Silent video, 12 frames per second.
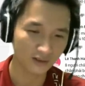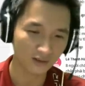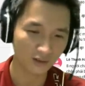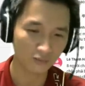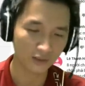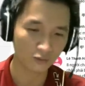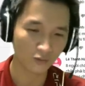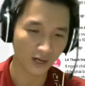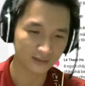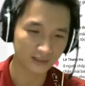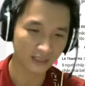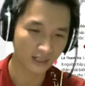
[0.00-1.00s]
nó không liên
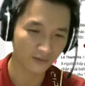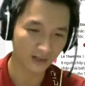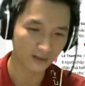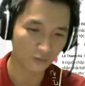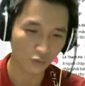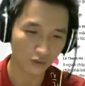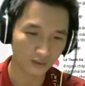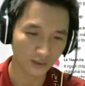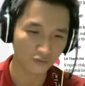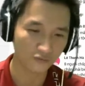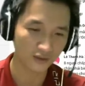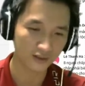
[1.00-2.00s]
quan gì đến Vạn Yêu Quốc nên
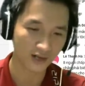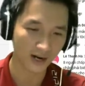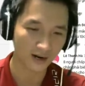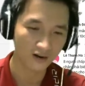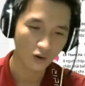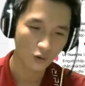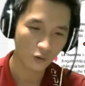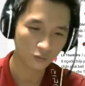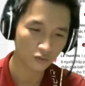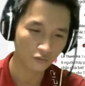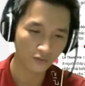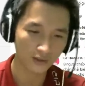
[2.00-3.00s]
nó phân ra
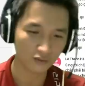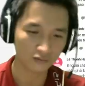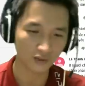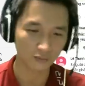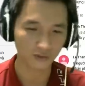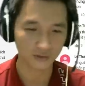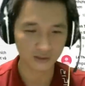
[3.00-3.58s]
hung thú và yêu tộc thôi.